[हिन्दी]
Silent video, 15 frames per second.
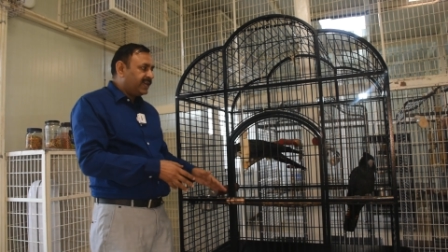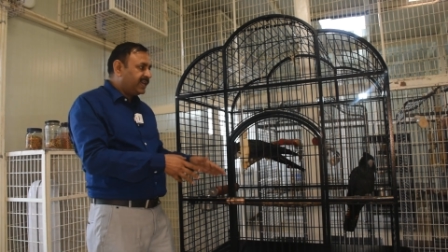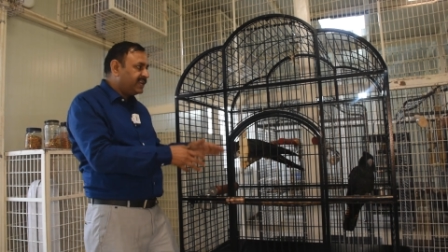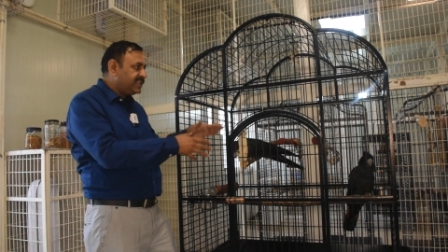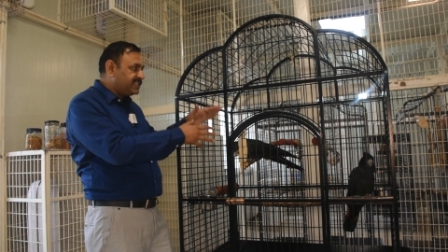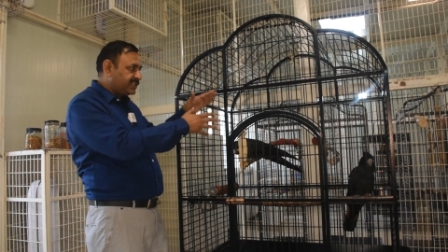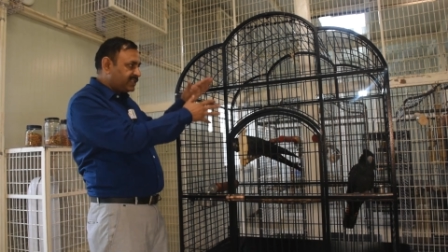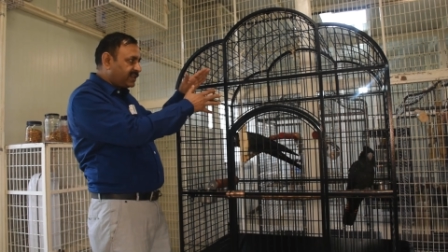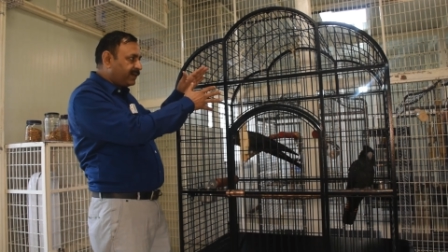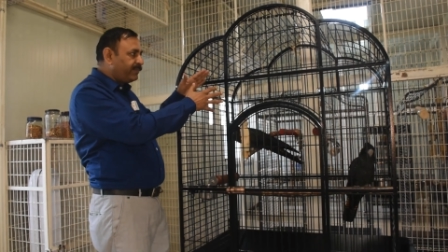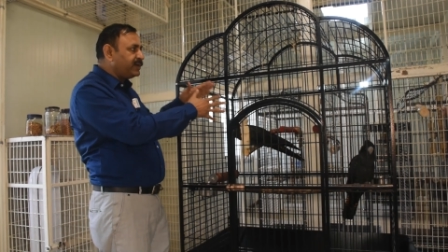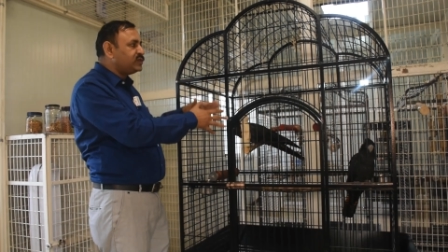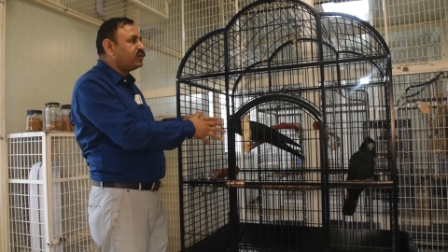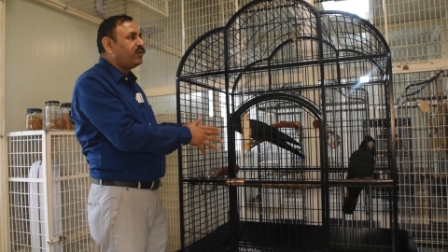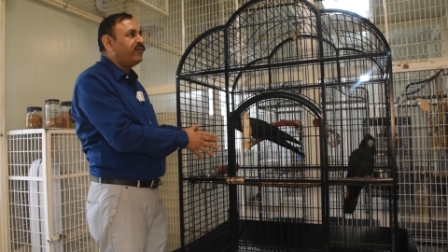यानी जितना
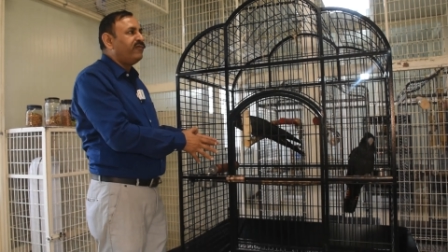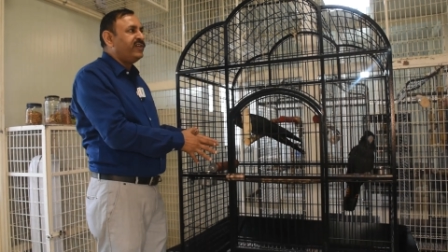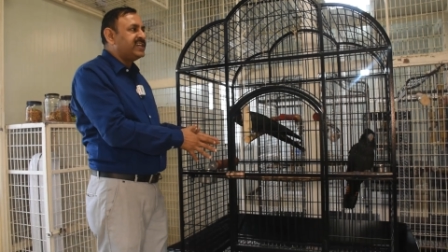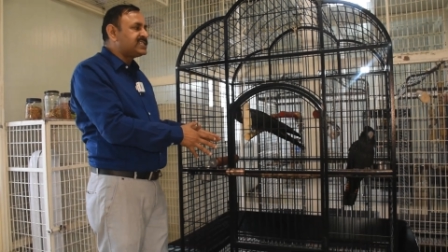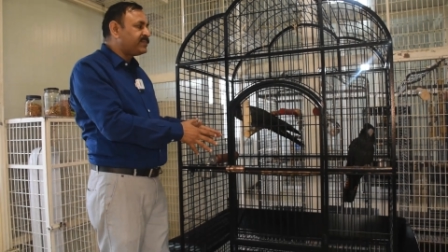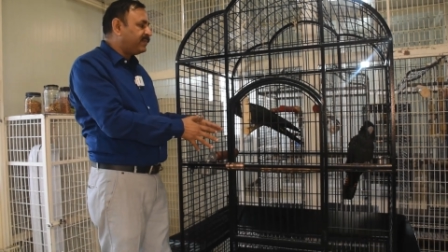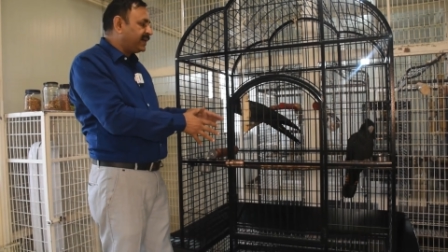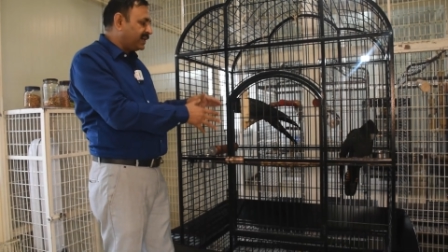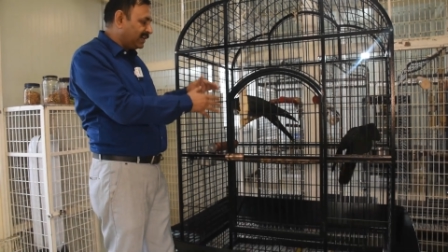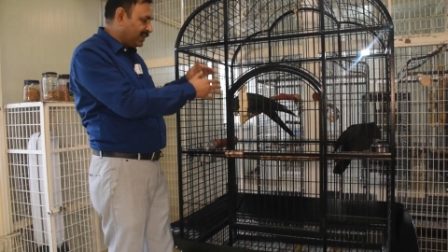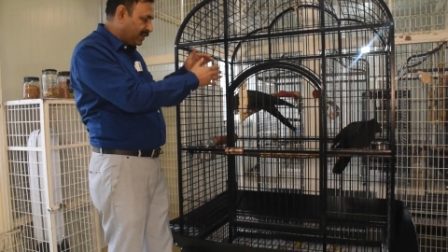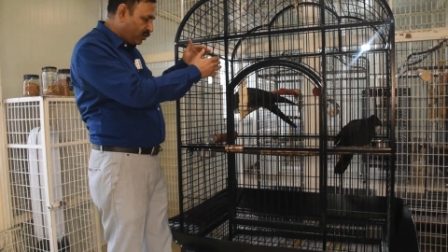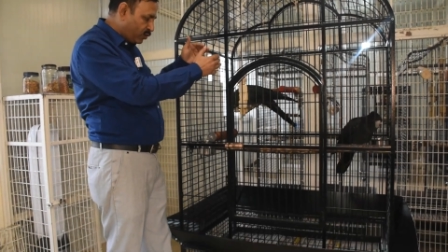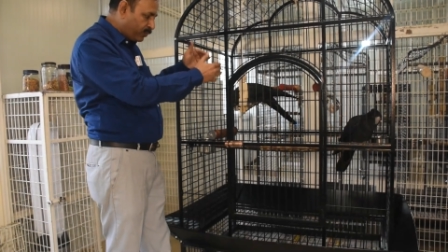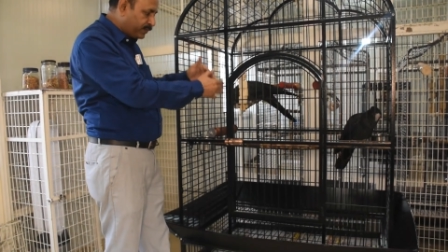भी जो वेस्ट मटेरियल है